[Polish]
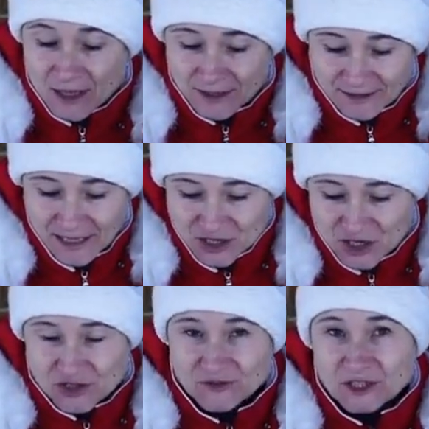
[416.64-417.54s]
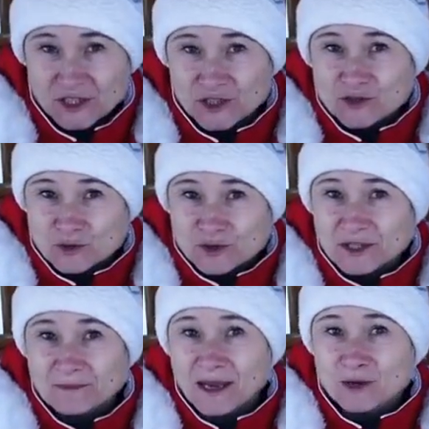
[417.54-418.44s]
Nasze świnki i
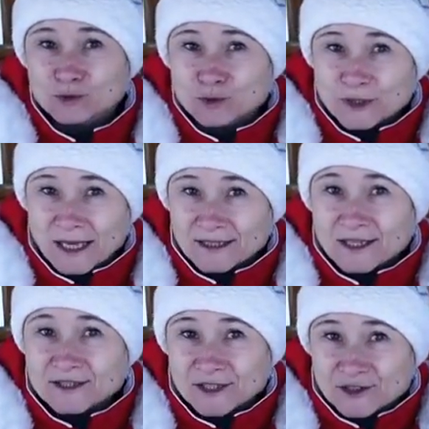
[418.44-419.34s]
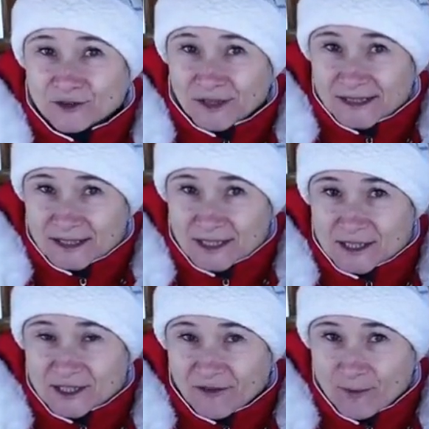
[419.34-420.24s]
króliki mają tutaj nieco
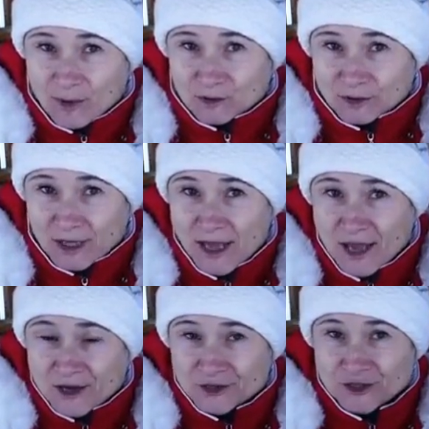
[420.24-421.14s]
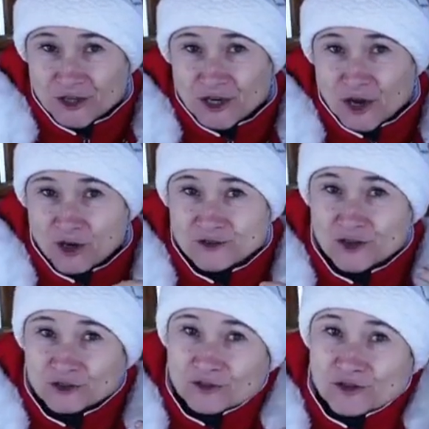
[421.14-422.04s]
więcej swobody, jeżeli
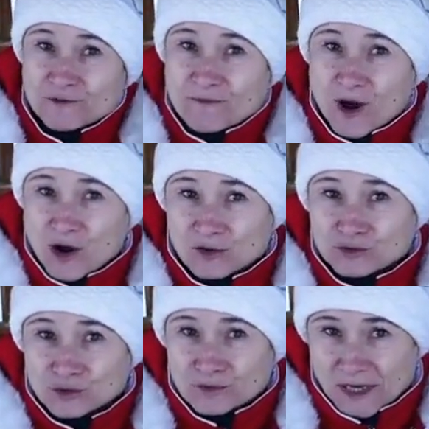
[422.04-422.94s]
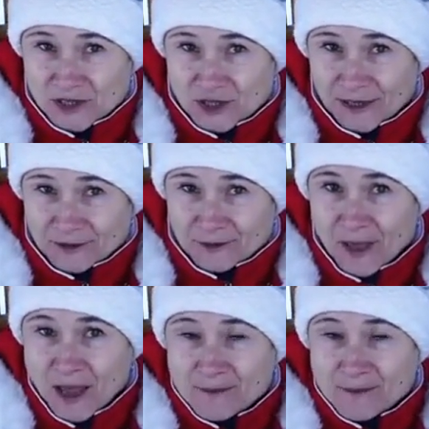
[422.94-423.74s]
chodzi o to, czy mogą tu mieszkać.